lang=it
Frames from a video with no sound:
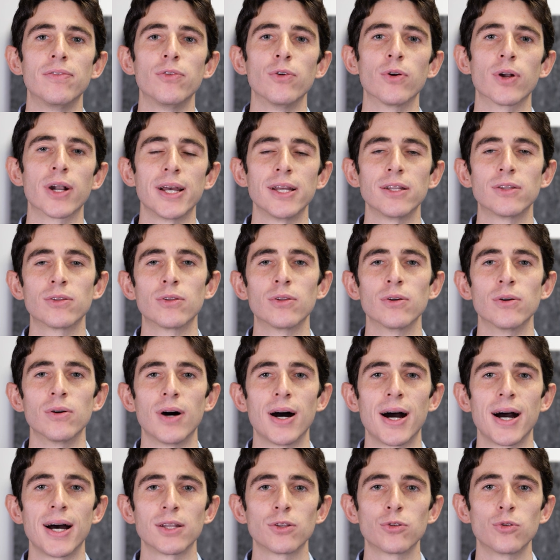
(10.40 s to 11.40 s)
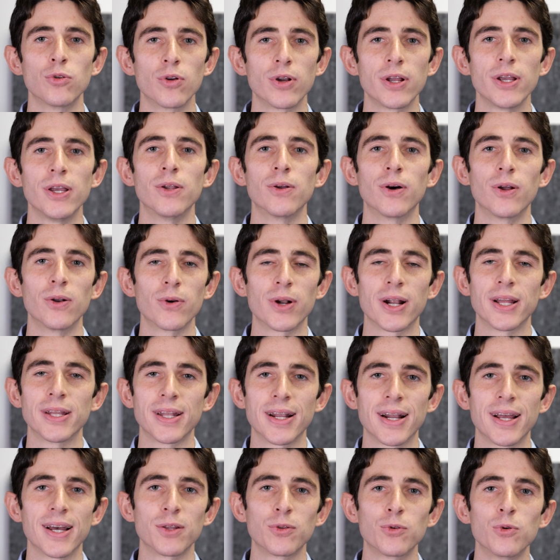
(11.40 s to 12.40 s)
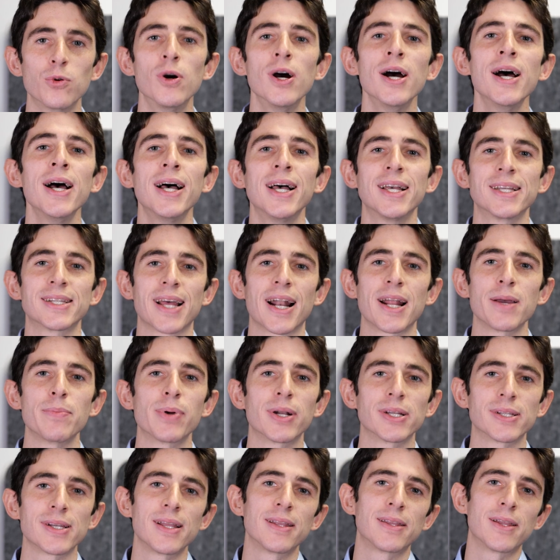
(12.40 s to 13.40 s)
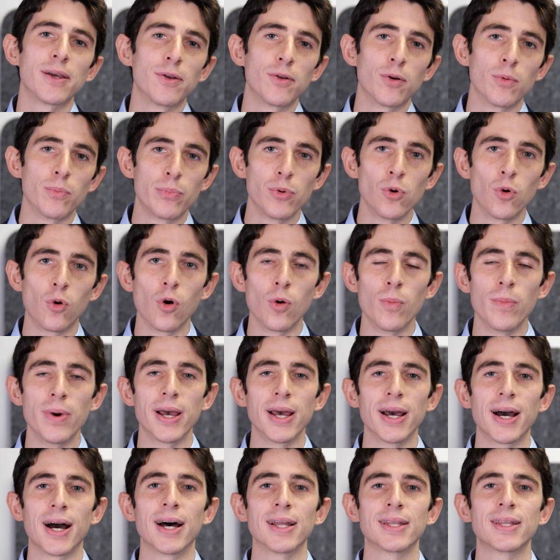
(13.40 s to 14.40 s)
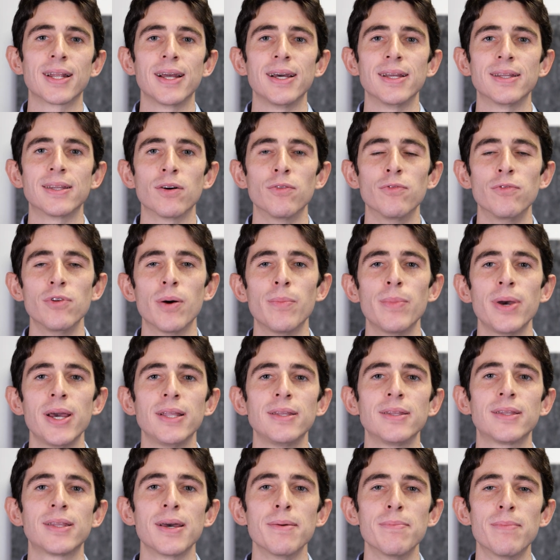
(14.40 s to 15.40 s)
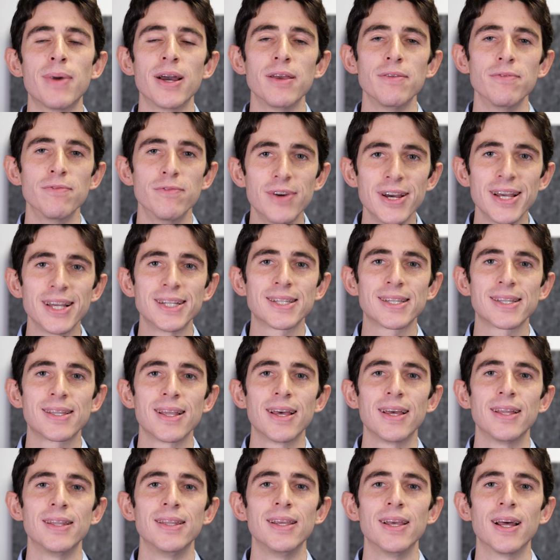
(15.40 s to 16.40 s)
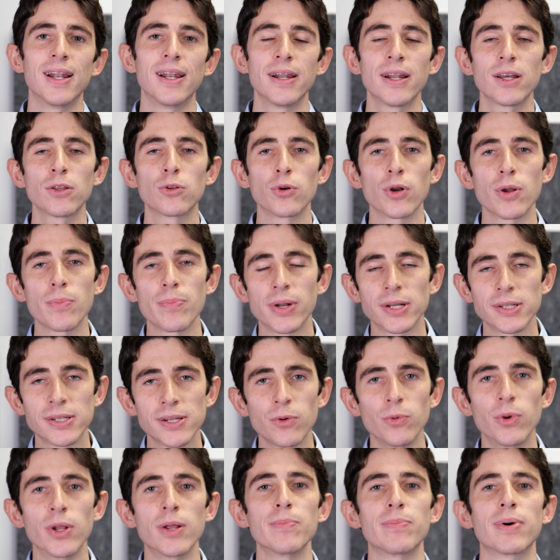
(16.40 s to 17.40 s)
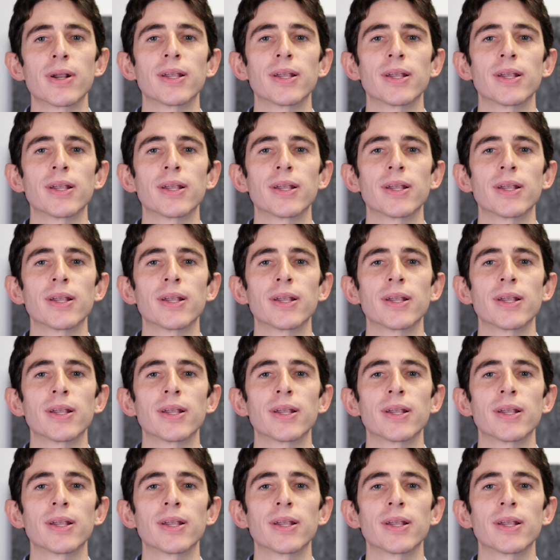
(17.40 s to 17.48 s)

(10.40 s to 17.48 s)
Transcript: Fioretto a Torino. Allora Andrea tu sarai presente non più come atleta ovviamente, ma in veste di allenatore per seguire in